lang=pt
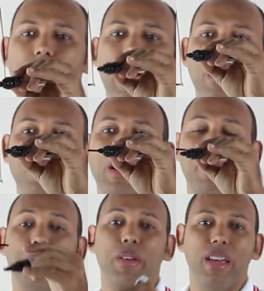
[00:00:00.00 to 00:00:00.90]
Agora
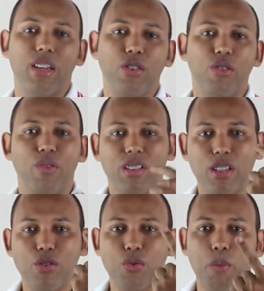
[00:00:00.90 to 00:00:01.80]
menos
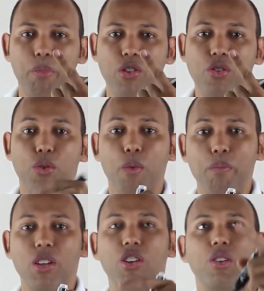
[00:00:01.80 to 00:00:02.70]
você substitui o
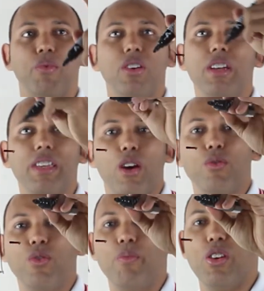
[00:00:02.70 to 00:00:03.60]
mínimo, que é o
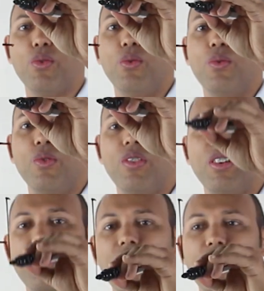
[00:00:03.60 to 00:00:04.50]
número 1.
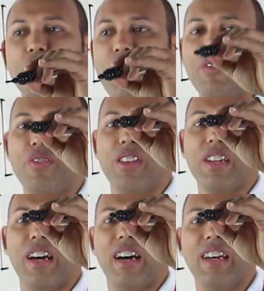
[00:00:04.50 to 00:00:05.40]
Vai
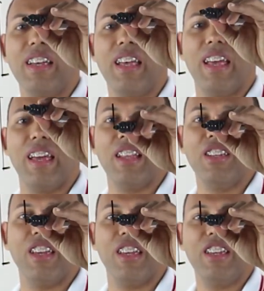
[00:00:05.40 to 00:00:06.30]
ficar
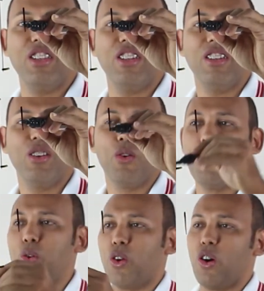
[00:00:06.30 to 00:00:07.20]
ln
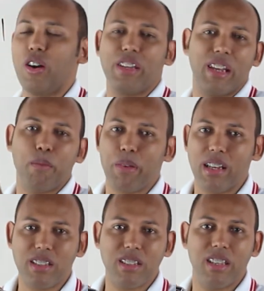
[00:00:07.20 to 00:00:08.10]
ou log na
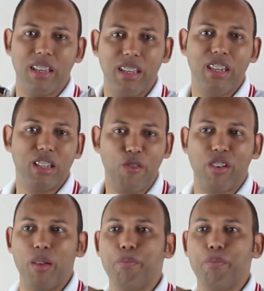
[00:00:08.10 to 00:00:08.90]
base e não vai